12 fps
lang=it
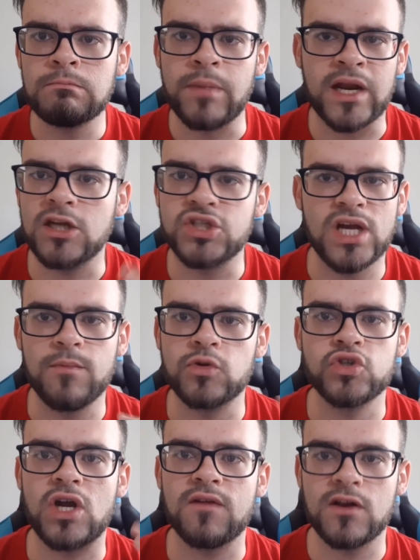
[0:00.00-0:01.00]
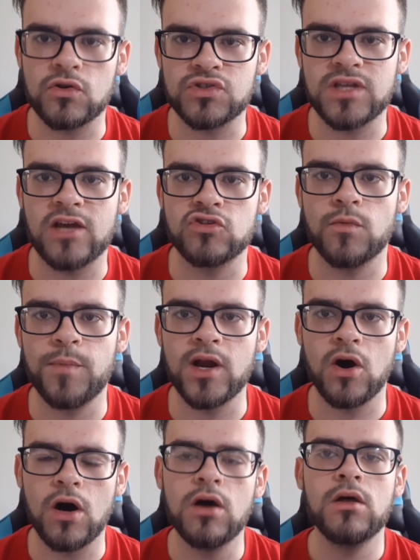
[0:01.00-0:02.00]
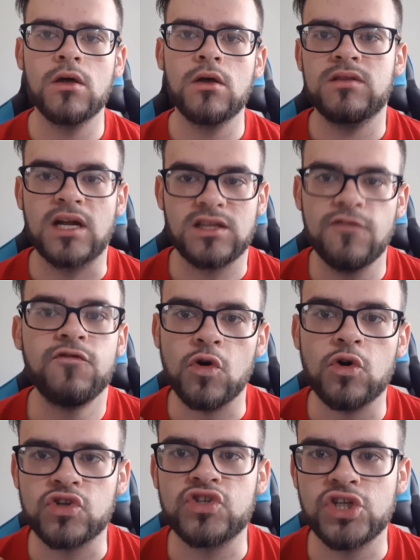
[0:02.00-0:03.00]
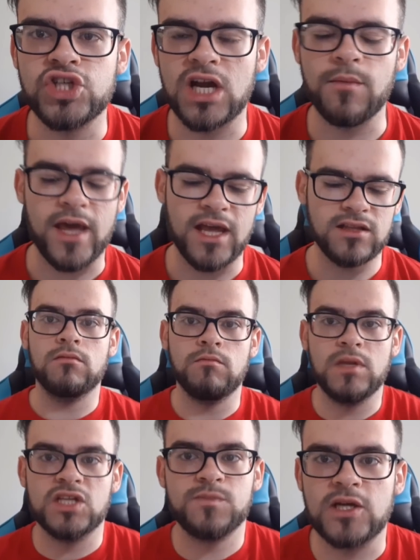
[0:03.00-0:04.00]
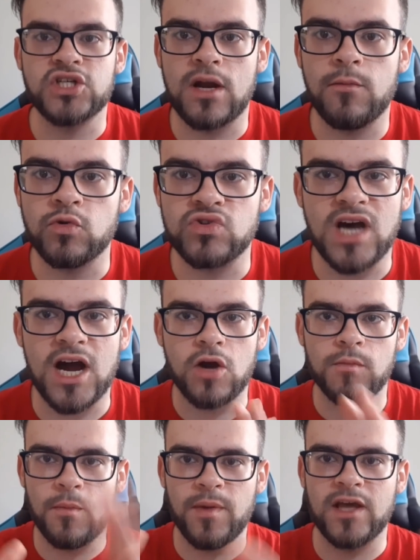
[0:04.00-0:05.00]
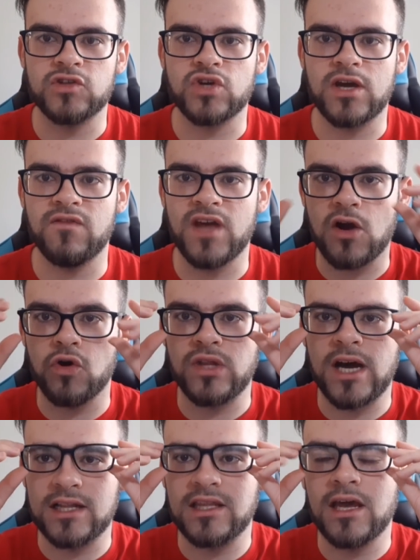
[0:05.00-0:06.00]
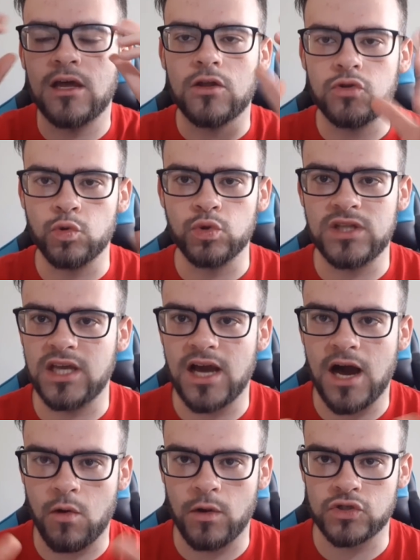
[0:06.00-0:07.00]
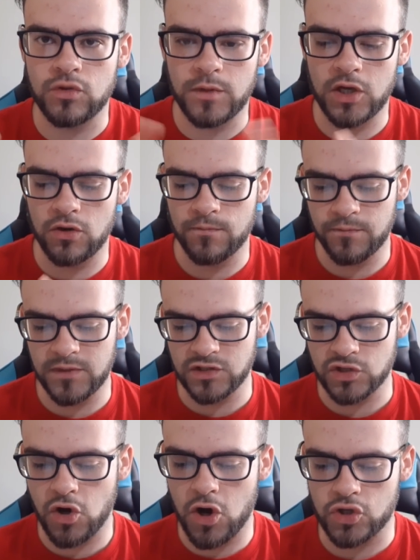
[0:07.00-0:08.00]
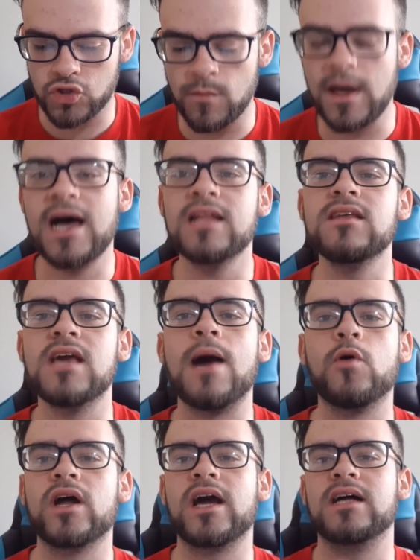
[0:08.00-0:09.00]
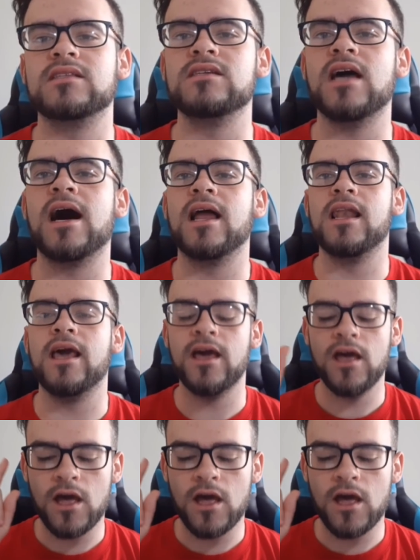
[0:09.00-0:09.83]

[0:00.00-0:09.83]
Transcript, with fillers: perché in Champions ci arrivi lo stesso, però da tifoso sinceramente mi dispiacerebbe un sacco, ma penso che vi accodate tutti a questo mio discorso. Ma andiamo ragazzi alle